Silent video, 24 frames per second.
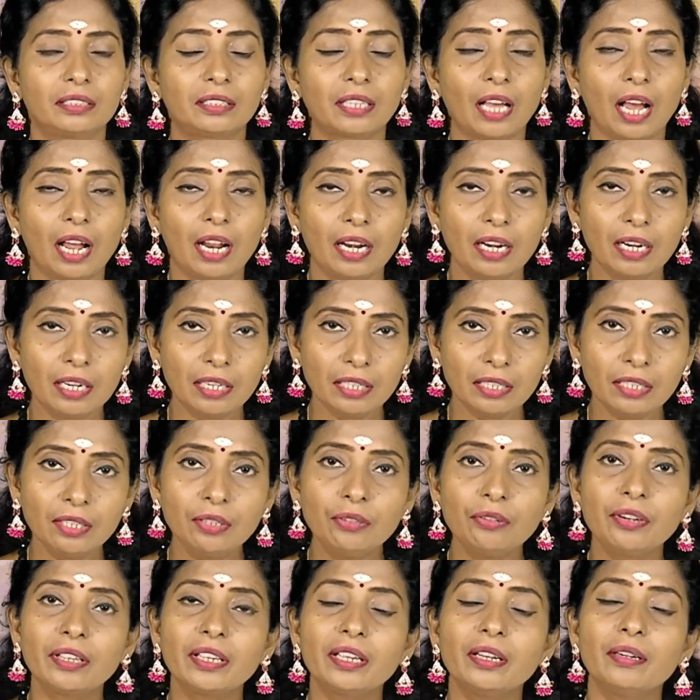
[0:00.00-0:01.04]

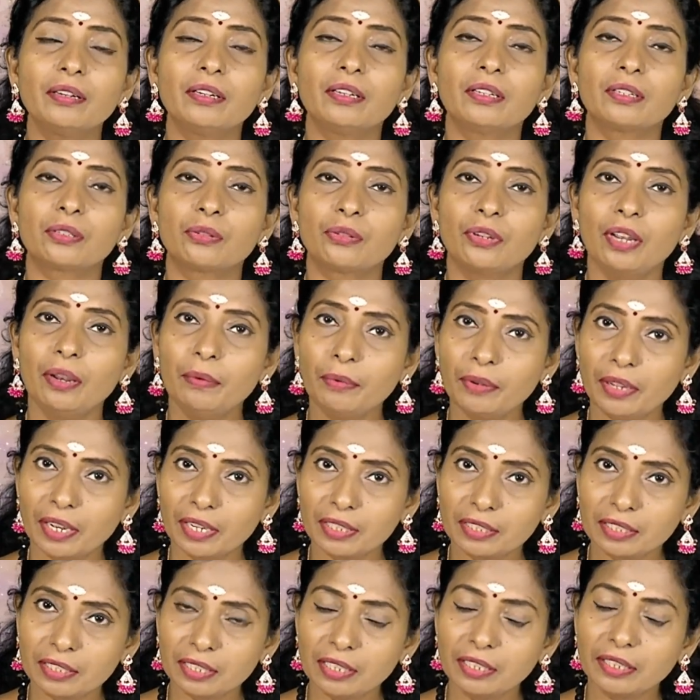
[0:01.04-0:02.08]
தன்னுடைய சுய
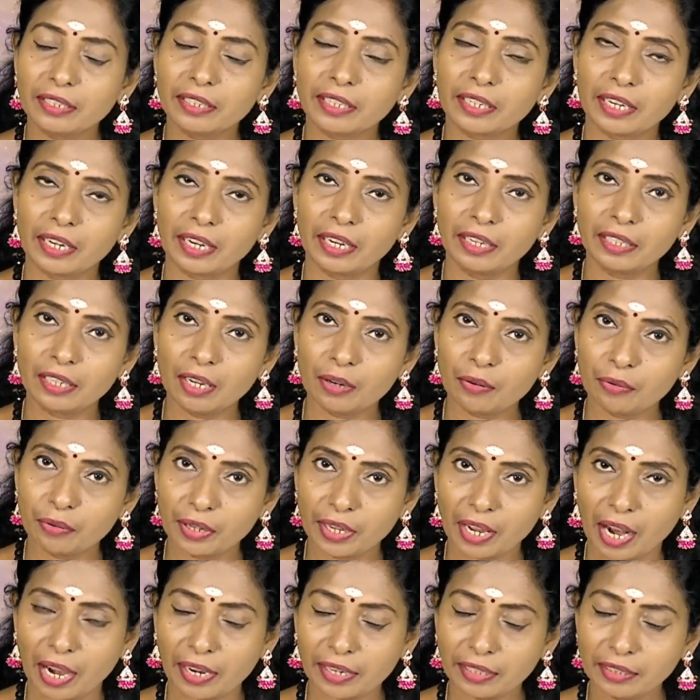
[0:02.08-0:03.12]
முயற்சியில் நீங்கள்
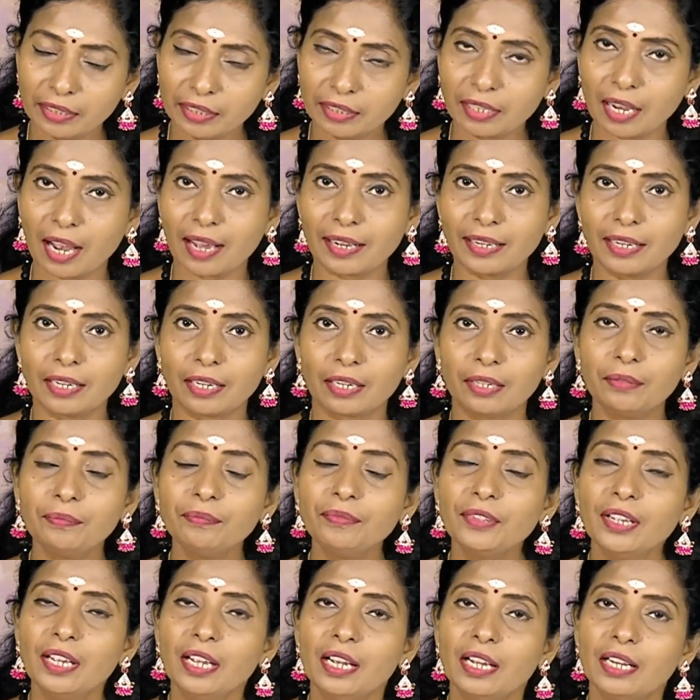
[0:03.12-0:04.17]
எடுக்கக்கூடிய அனைத்து காரியங்களும்
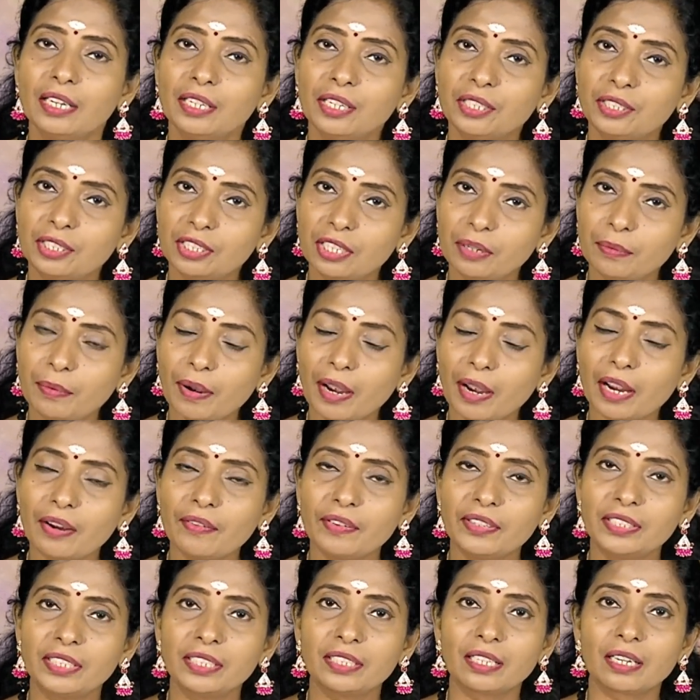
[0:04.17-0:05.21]
நிச்சயமாக
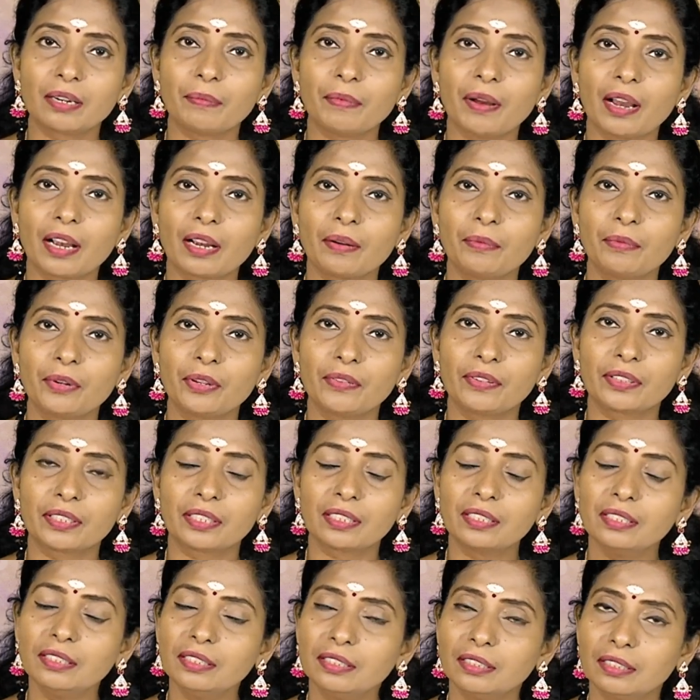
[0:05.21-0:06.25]
வெற்றிகரமாக
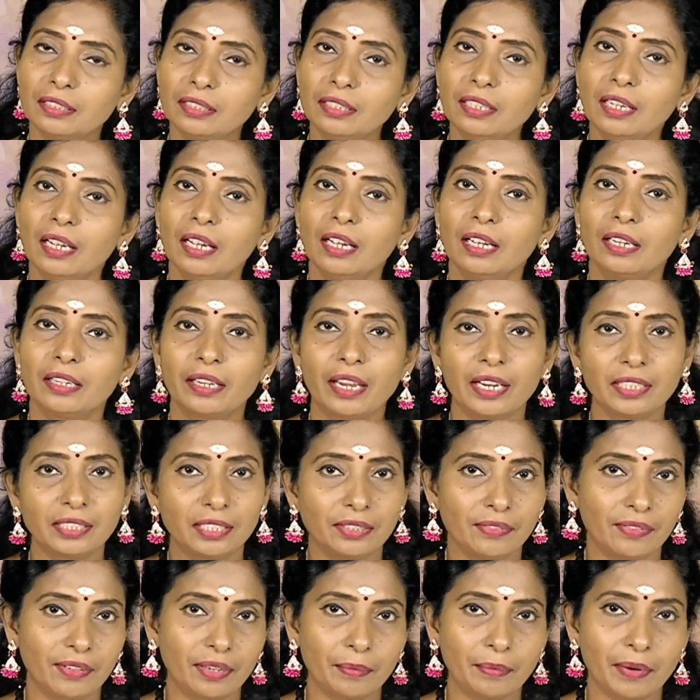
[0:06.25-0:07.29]
முடிவதற்கு ஏற்ற
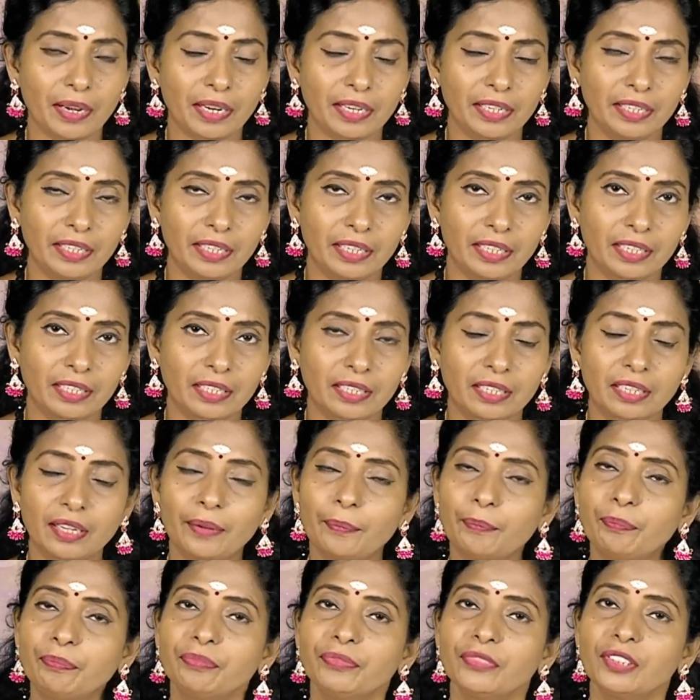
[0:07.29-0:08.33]
வண்ணமாக இன்றைக்கி இருக்குங்க
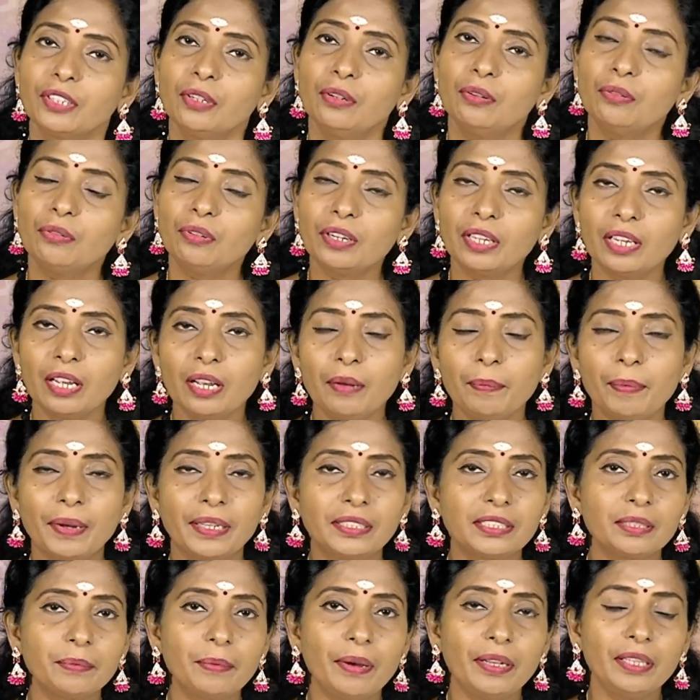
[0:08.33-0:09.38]
உங்களுடைய
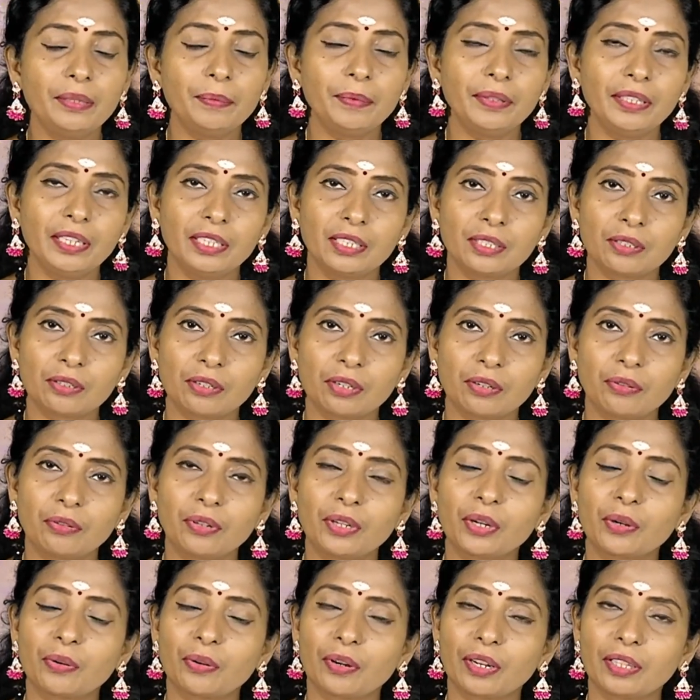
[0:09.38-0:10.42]
பஞ்சமாதிபதி என்று
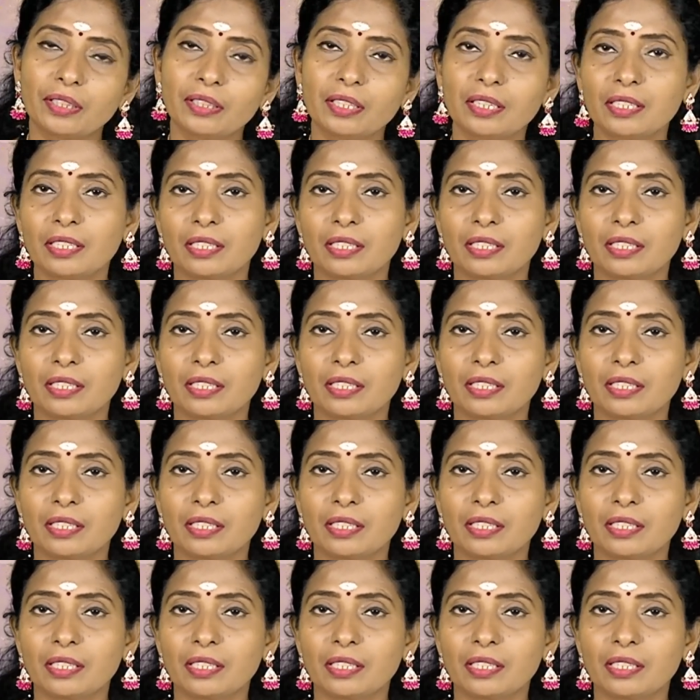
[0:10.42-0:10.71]
சொல்லக்கூடிய குழந்தை